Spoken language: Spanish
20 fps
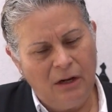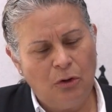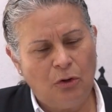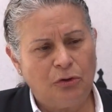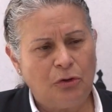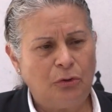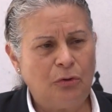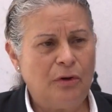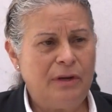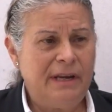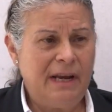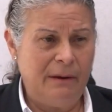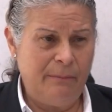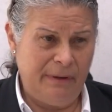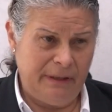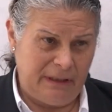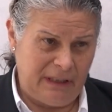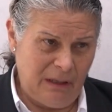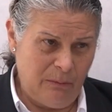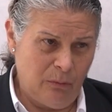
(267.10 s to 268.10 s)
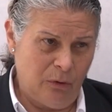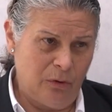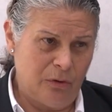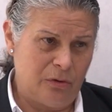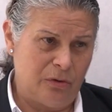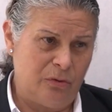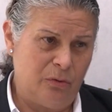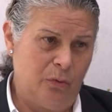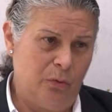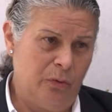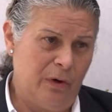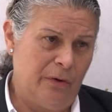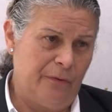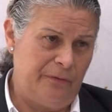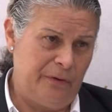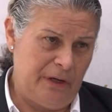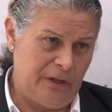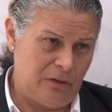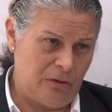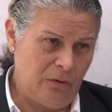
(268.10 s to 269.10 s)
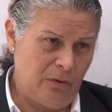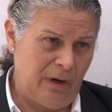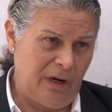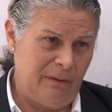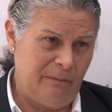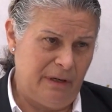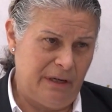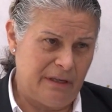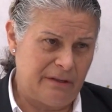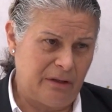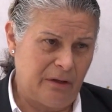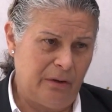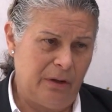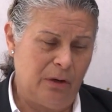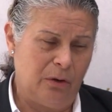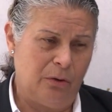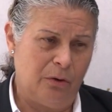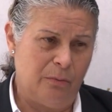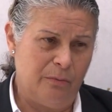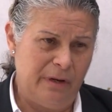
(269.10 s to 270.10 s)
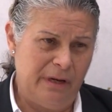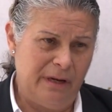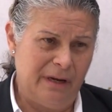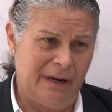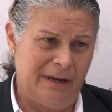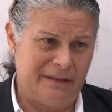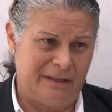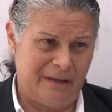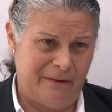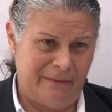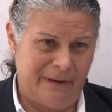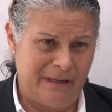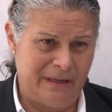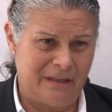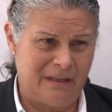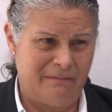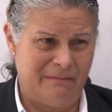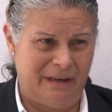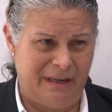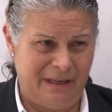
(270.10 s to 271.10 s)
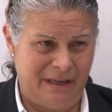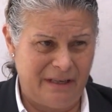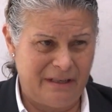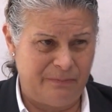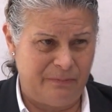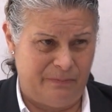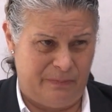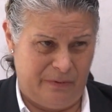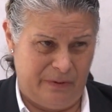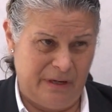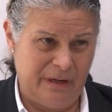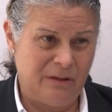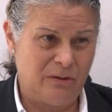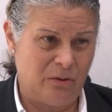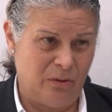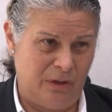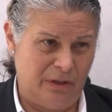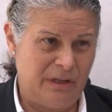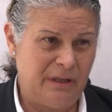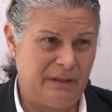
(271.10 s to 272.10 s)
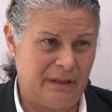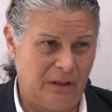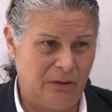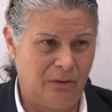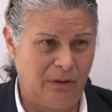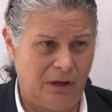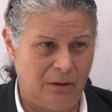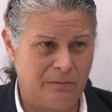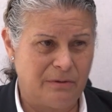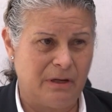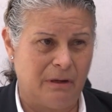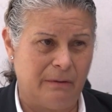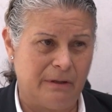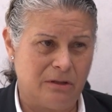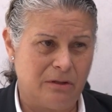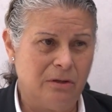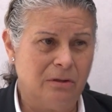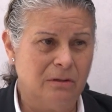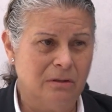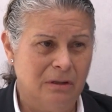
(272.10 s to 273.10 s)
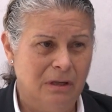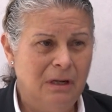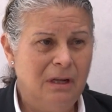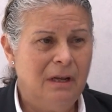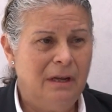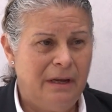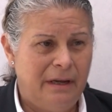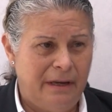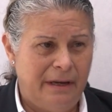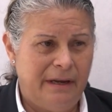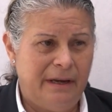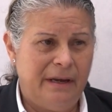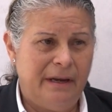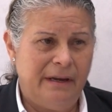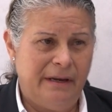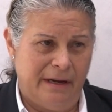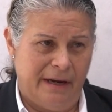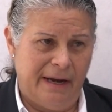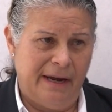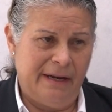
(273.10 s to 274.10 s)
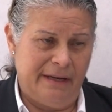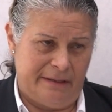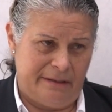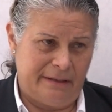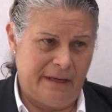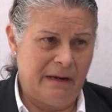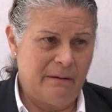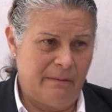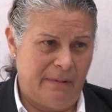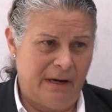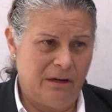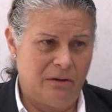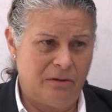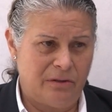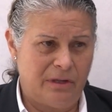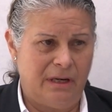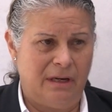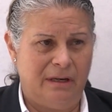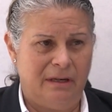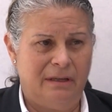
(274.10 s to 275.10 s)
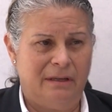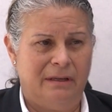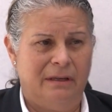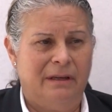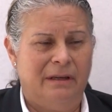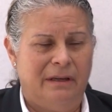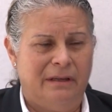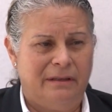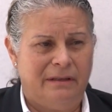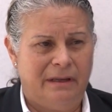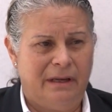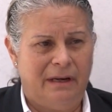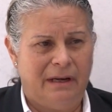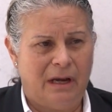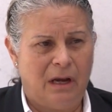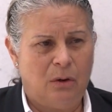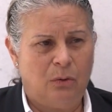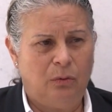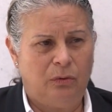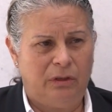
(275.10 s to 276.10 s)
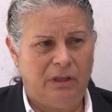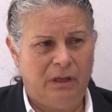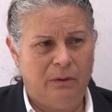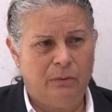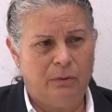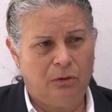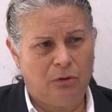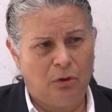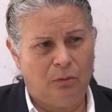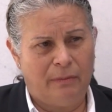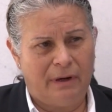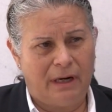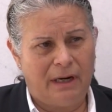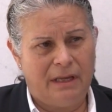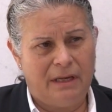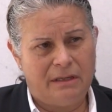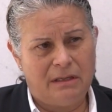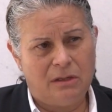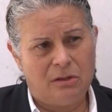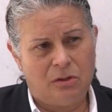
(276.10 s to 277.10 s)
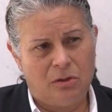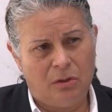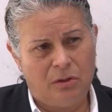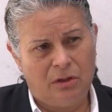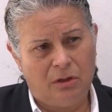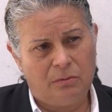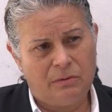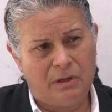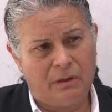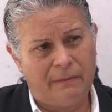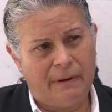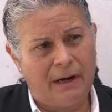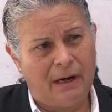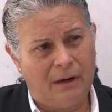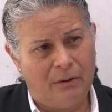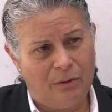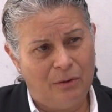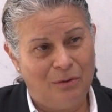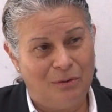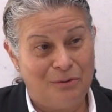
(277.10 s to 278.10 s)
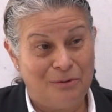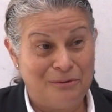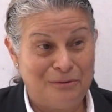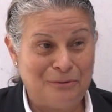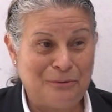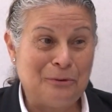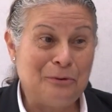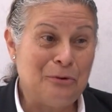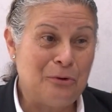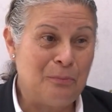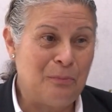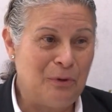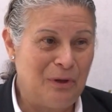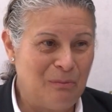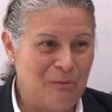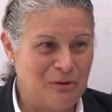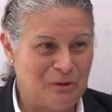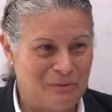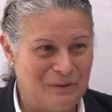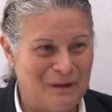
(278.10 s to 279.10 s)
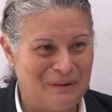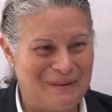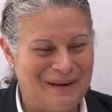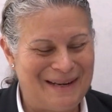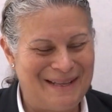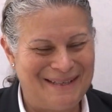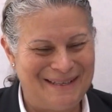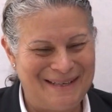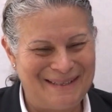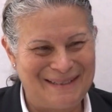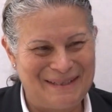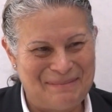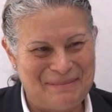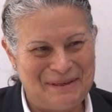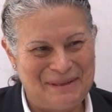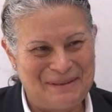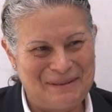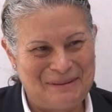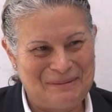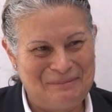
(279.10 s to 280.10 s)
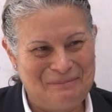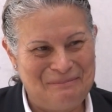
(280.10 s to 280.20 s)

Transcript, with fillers: eh, nosotros ya emitimos un oficio al Ministerio de Economía hace varias semanas eh, solicitando la observación. ya está en manos del, Ejecutivo tomar la decisión de observarla o no. Nosotros no podemos observarla directamente.